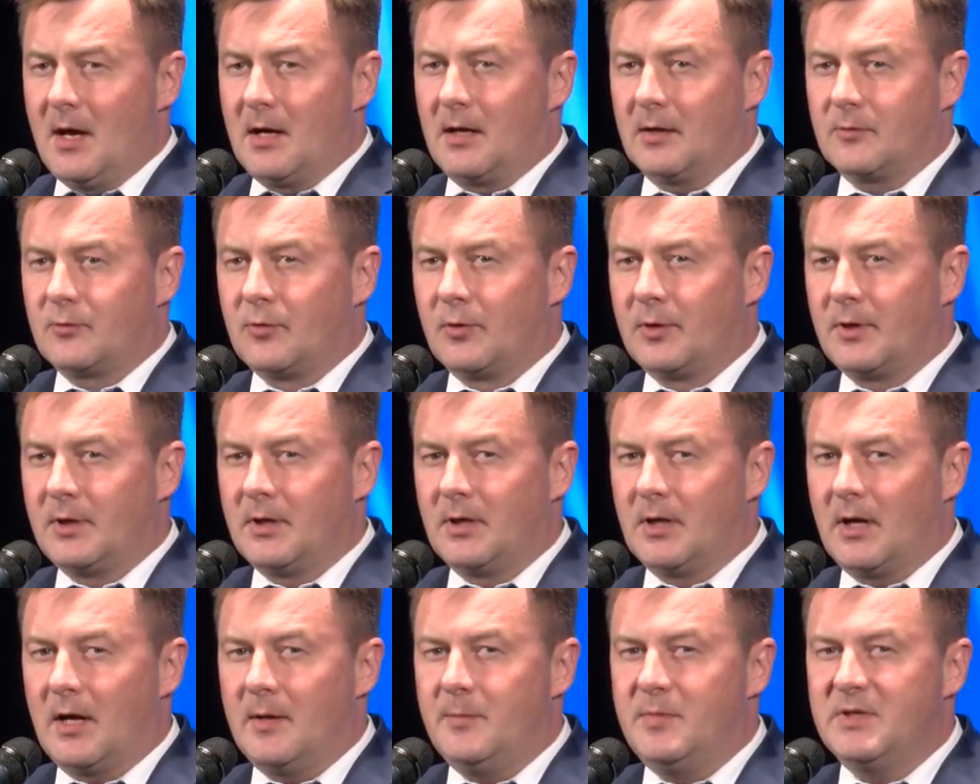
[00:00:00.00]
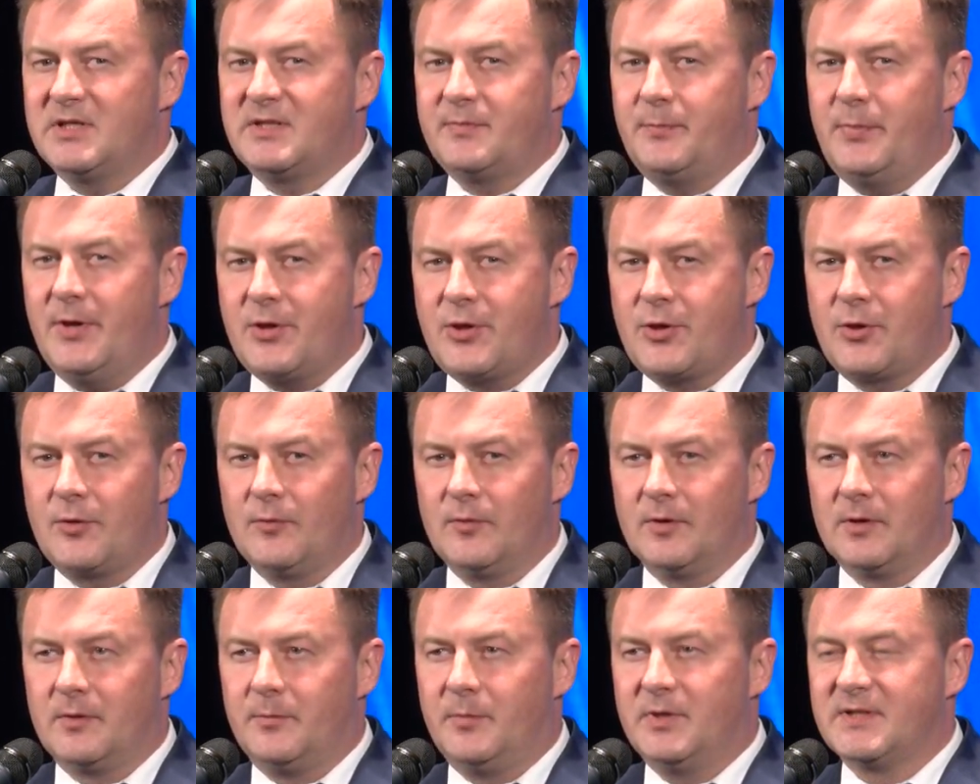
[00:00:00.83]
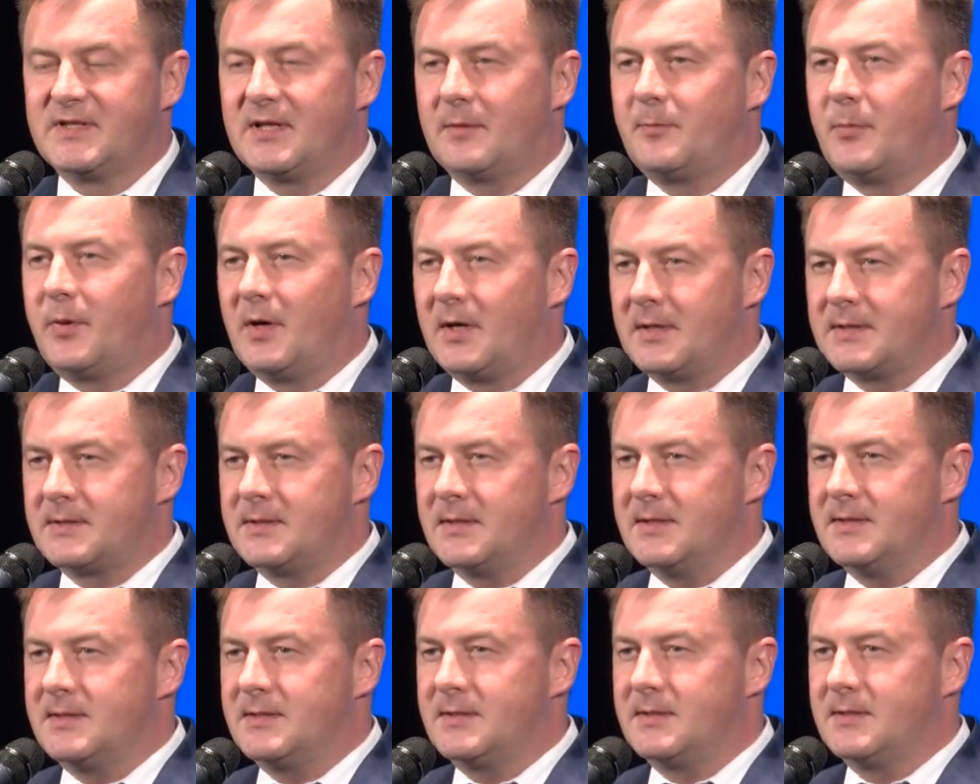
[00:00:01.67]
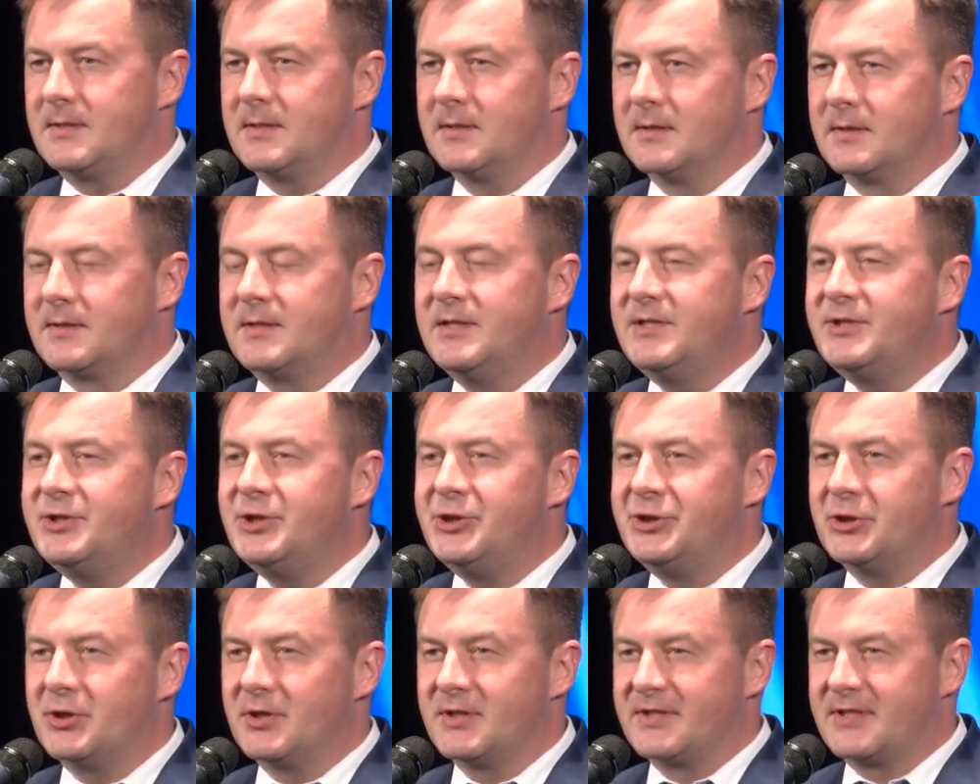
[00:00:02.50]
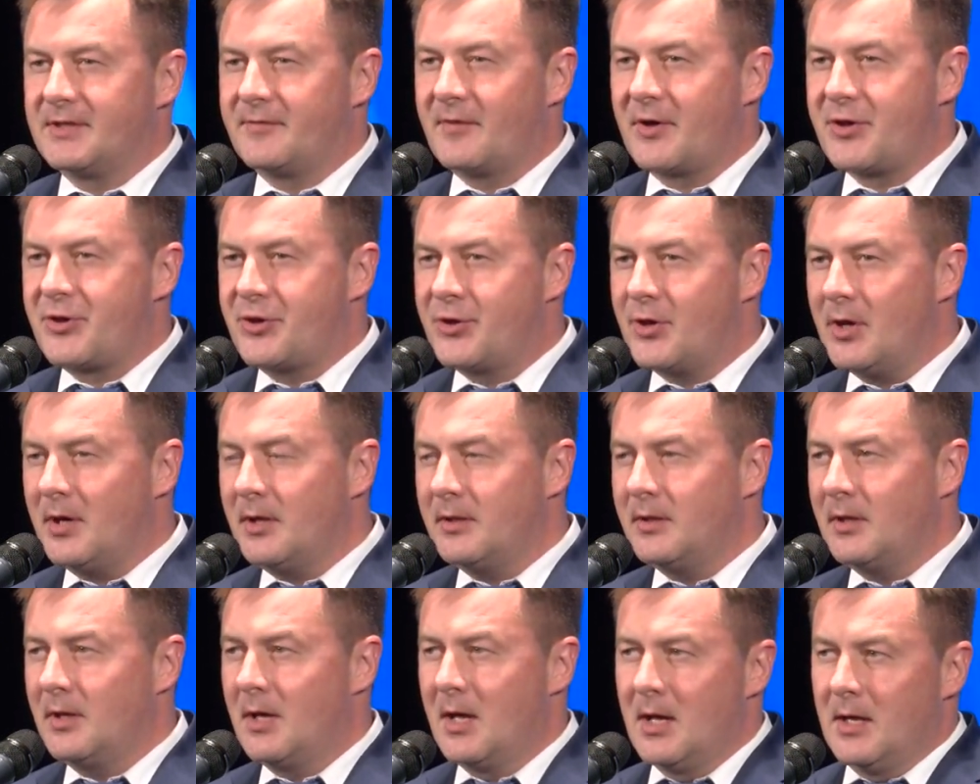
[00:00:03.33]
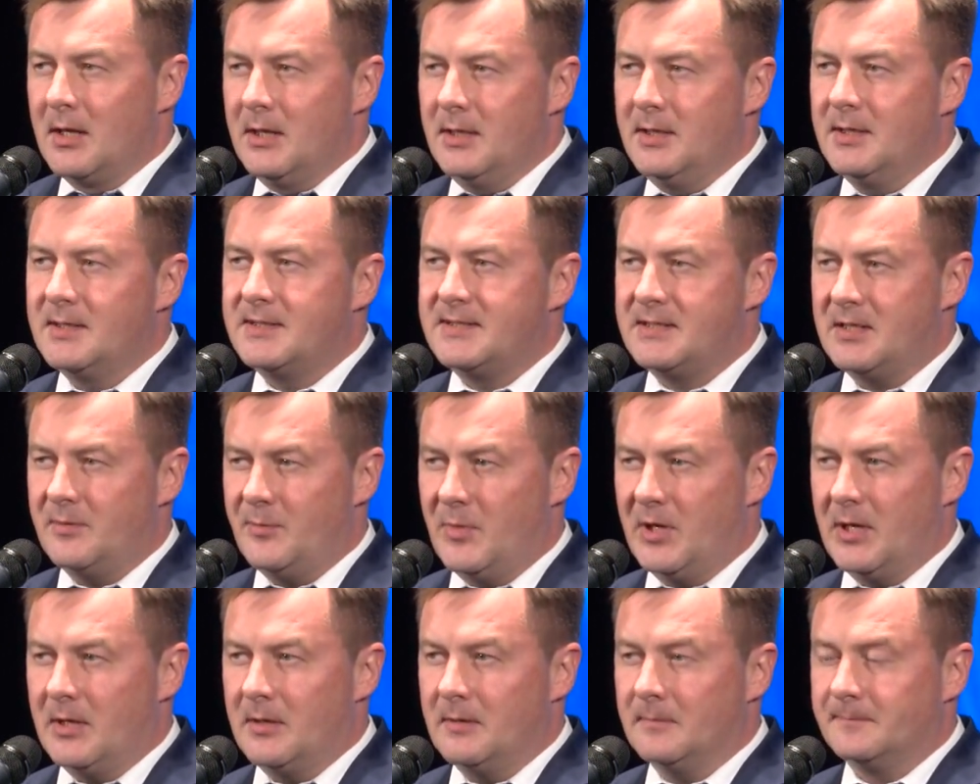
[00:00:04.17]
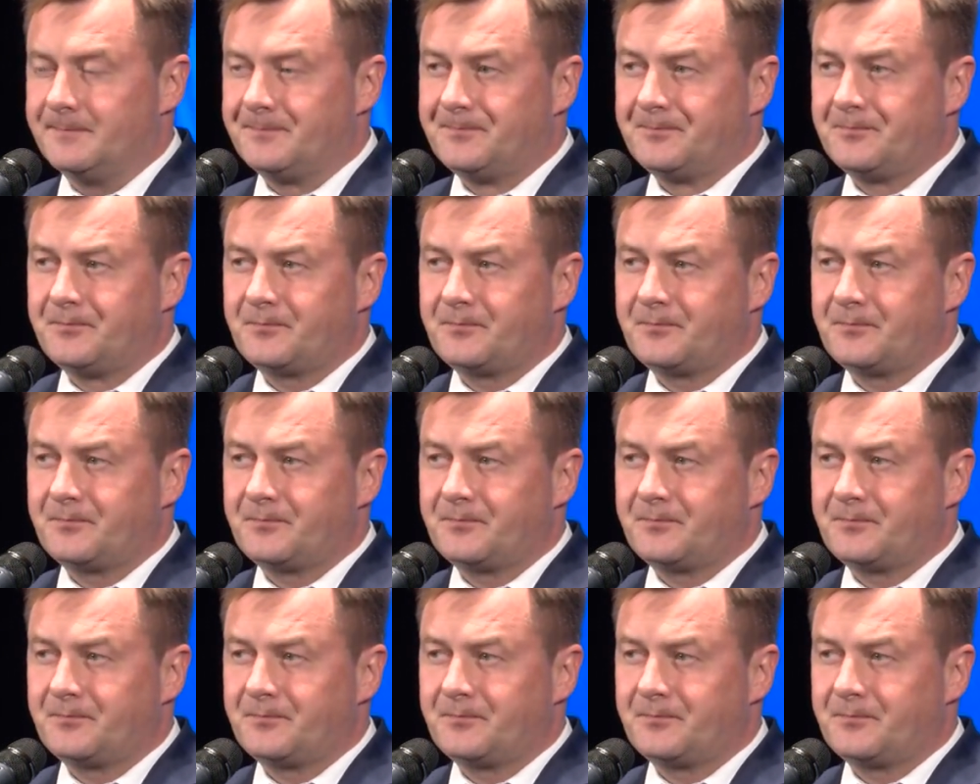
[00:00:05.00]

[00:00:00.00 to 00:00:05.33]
которые обеспечивают безопасность тысяч заводчан и их семей.